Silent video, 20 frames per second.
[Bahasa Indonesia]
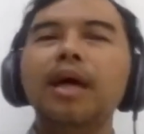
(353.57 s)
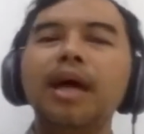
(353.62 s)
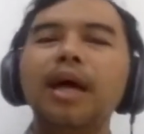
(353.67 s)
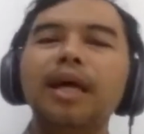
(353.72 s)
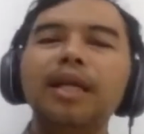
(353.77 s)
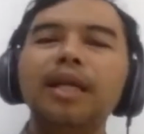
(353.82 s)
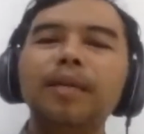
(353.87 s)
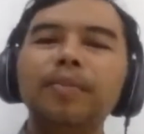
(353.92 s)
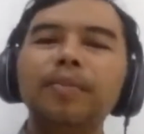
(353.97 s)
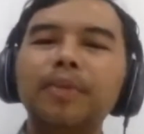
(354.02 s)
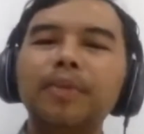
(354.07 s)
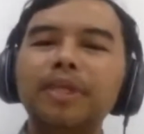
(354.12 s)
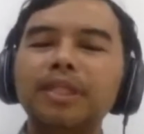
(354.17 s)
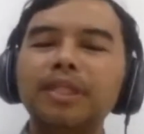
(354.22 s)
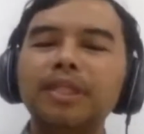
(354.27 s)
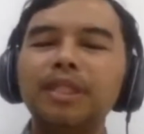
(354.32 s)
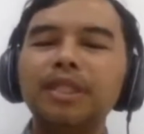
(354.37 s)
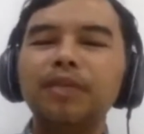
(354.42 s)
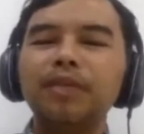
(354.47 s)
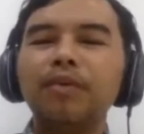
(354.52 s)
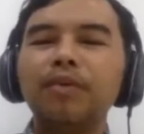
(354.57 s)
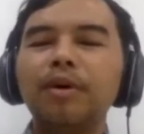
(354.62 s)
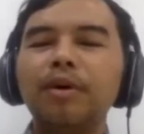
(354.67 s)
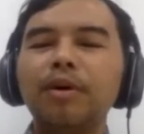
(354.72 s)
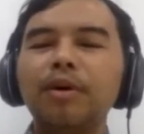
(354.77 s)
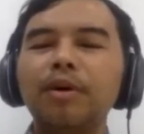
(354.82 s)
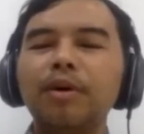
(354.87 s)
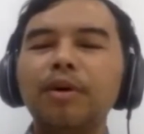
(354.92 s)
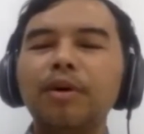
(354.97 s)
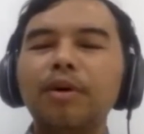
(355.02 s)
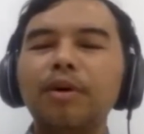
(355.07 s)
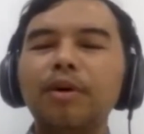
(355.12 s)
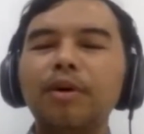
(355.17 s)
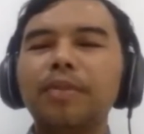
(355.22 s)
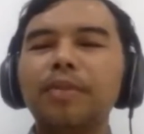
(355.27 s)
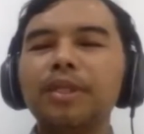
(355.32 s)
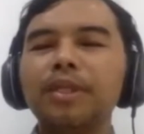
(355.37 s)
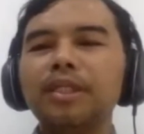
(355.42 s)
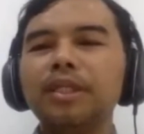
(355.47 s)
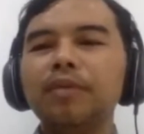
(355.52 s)
ada
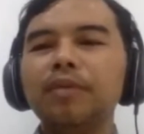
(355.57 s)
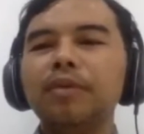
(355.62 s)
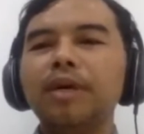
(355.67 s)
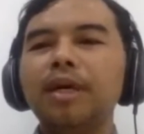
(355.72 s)
peristiwa-peristiwa,